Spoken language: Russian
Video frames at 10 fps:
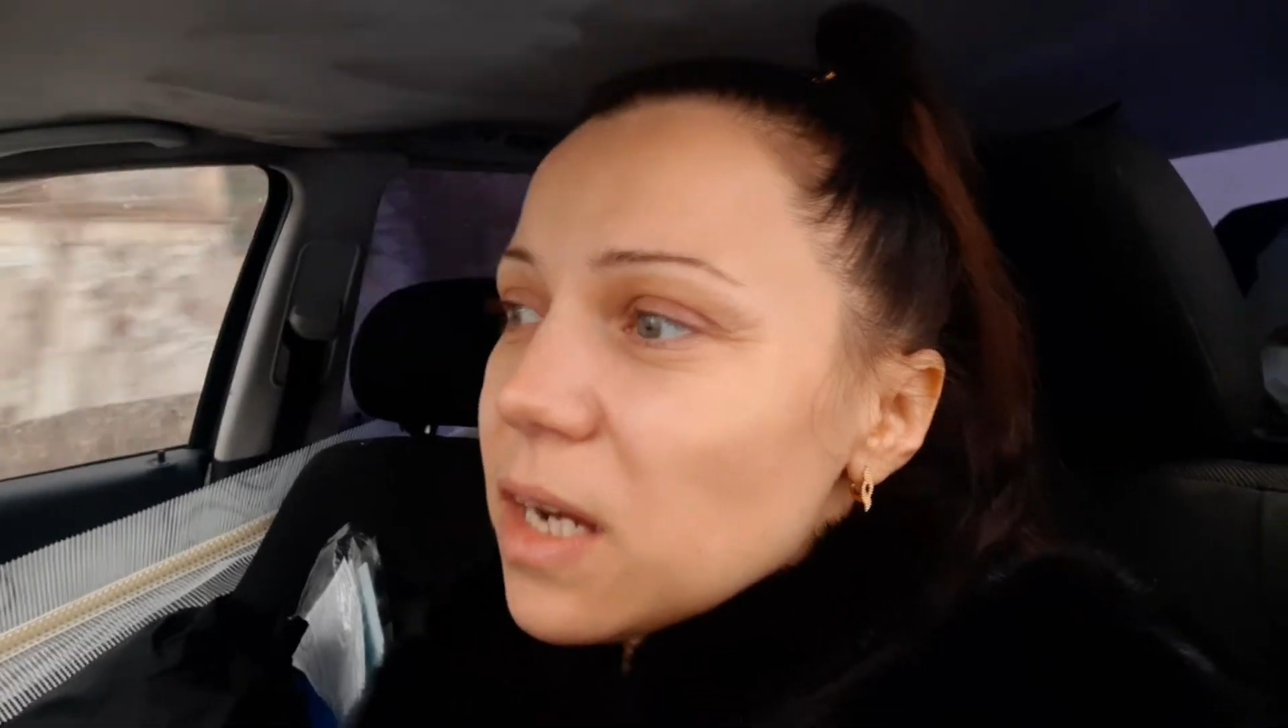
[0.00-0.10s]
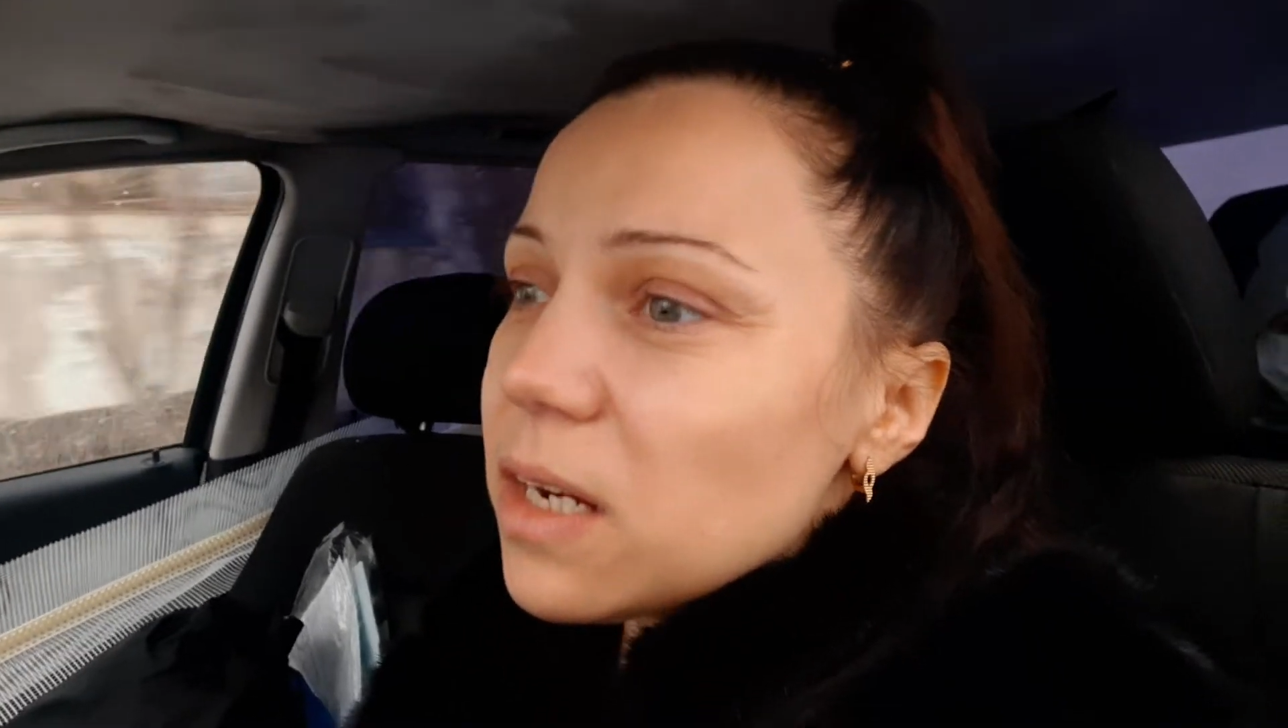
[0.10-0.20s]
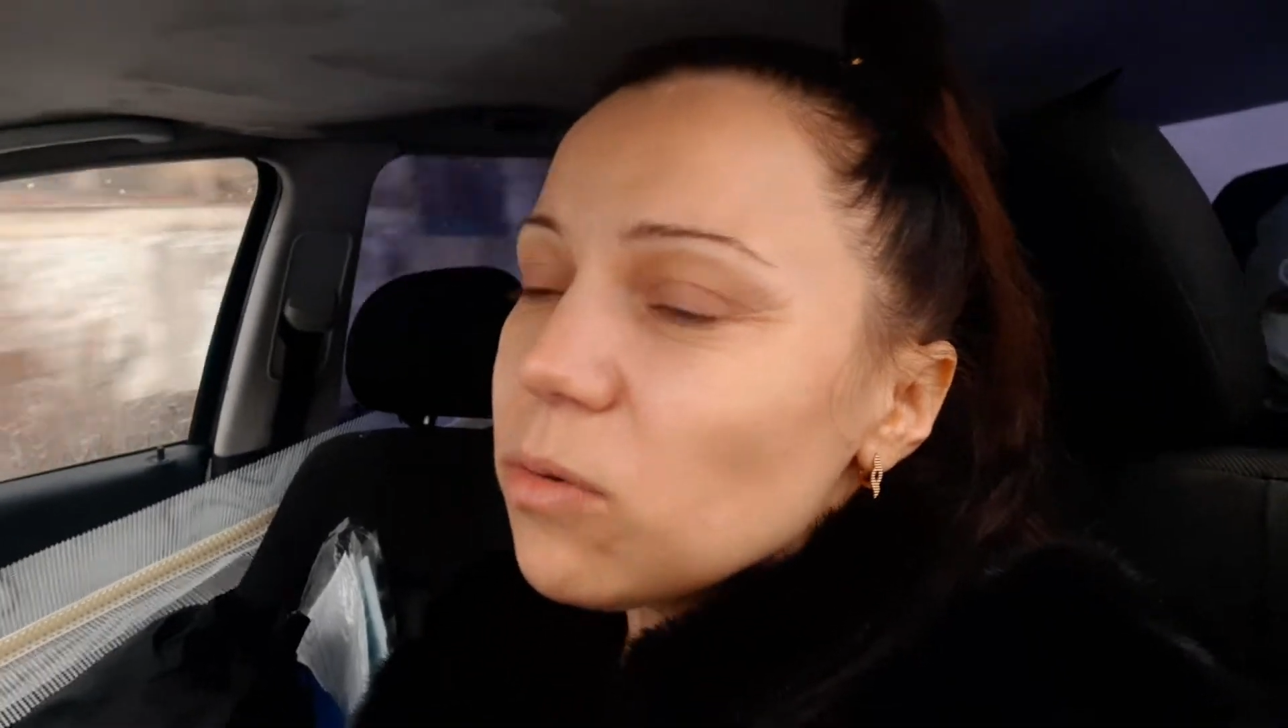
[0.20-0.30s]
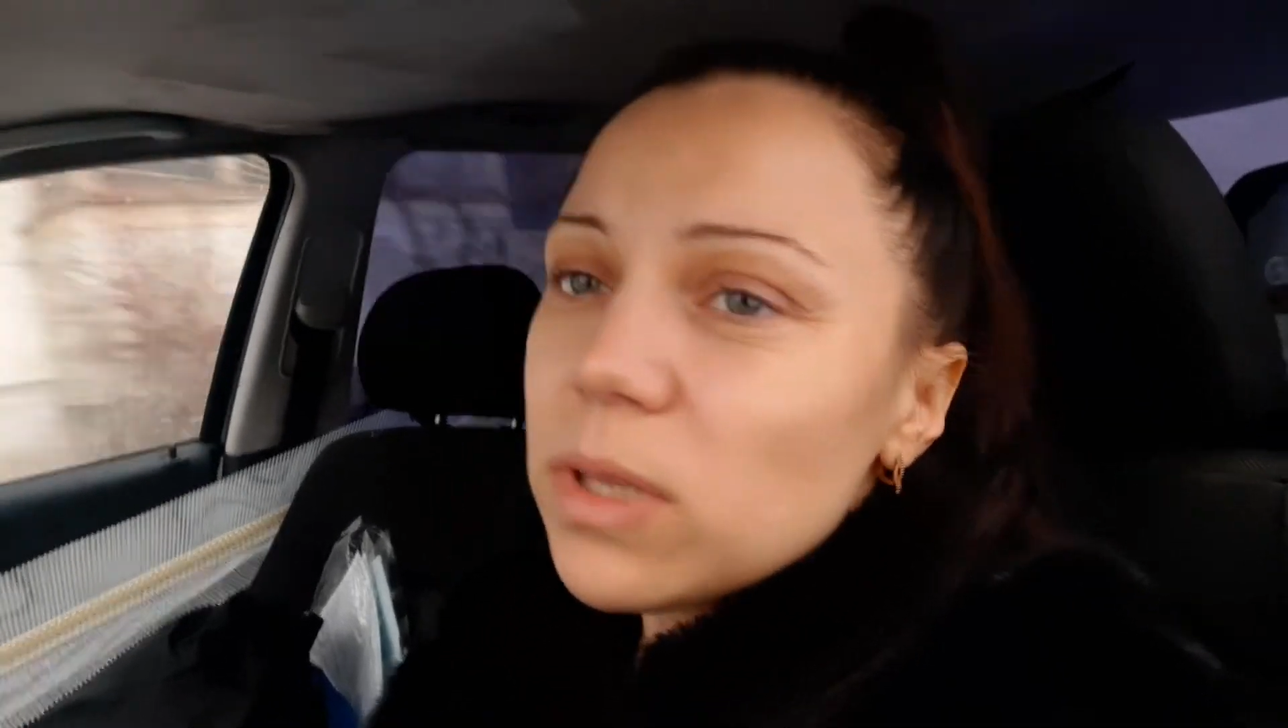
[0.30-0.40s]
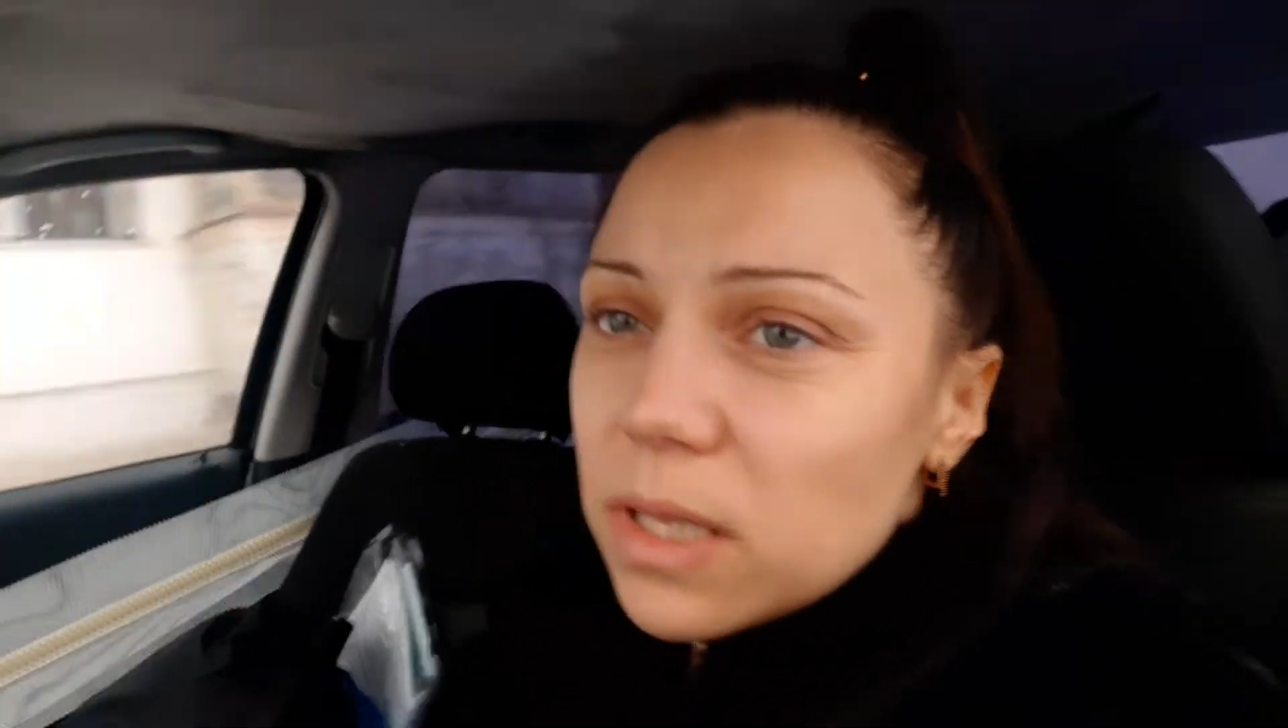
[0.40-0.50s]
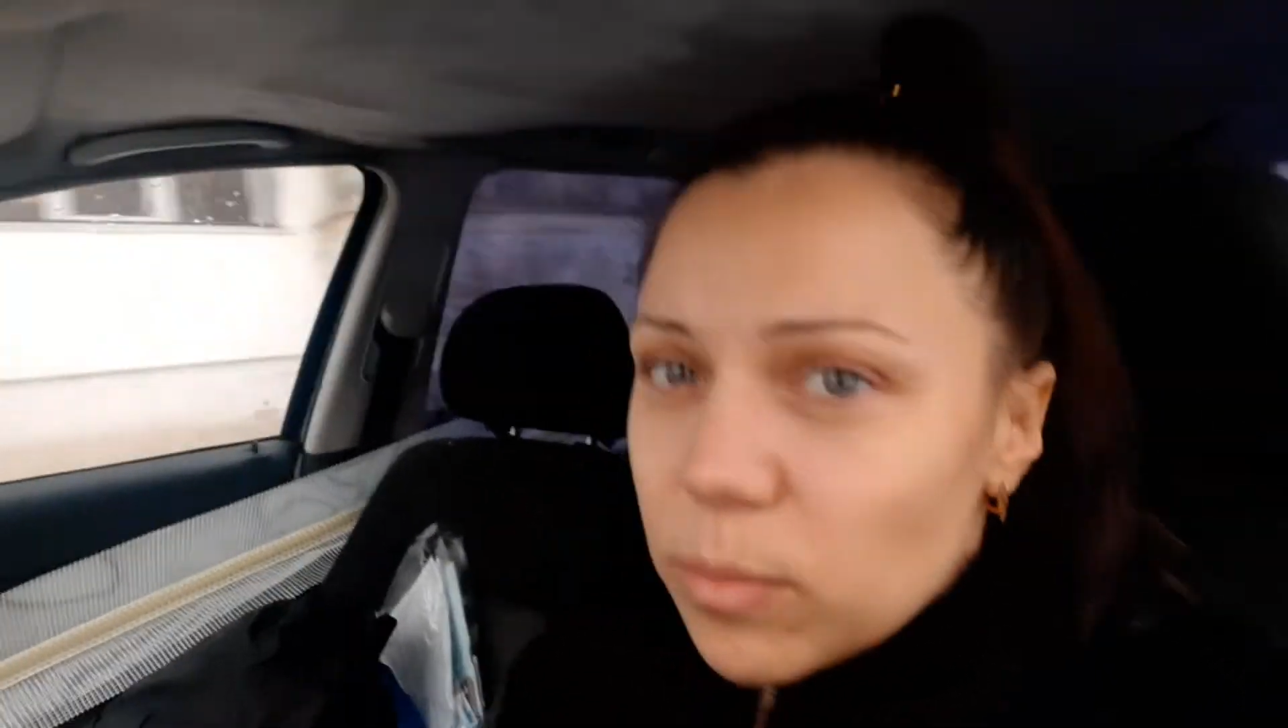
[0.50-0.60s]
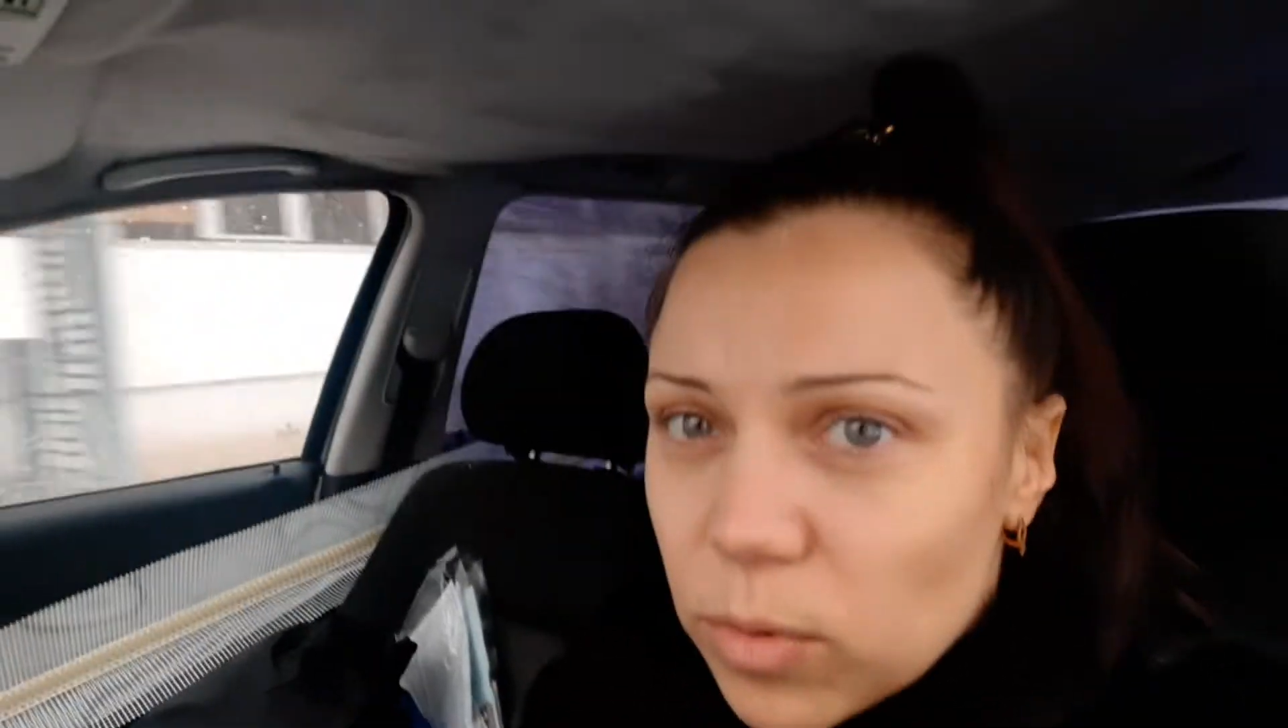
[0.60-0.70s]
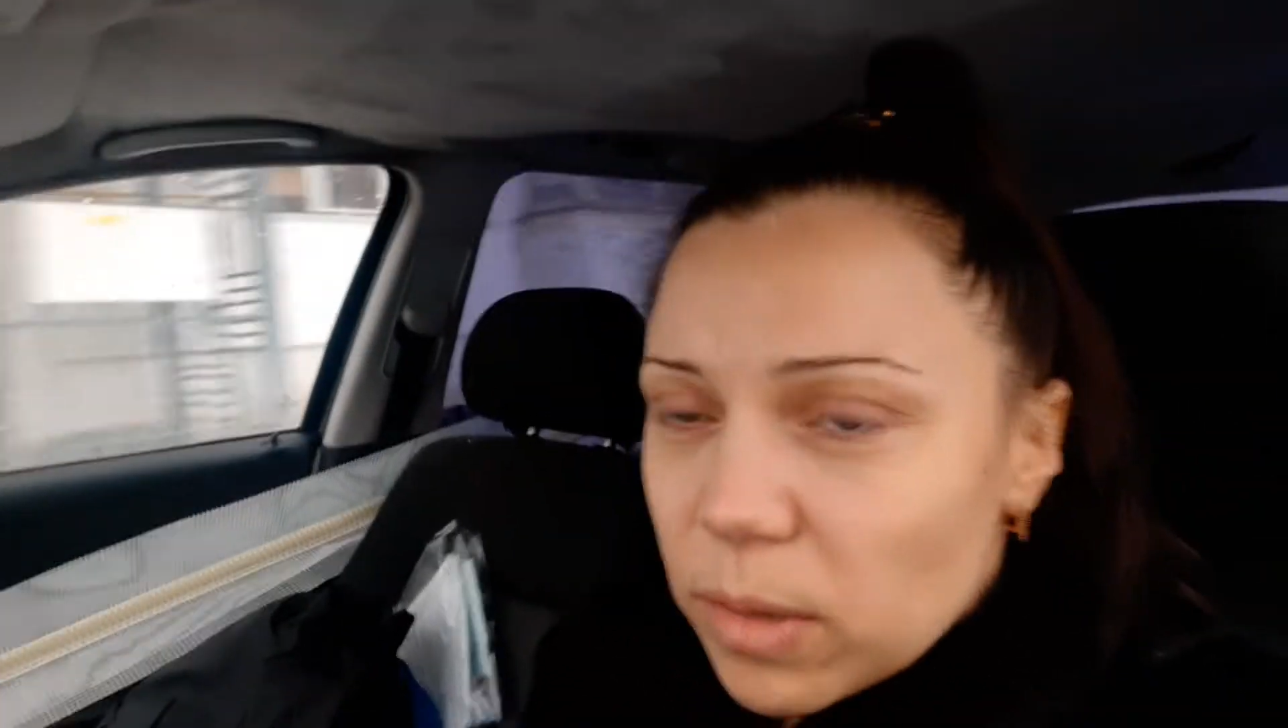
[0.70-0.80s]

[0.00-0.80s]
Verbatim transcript: а, он на дому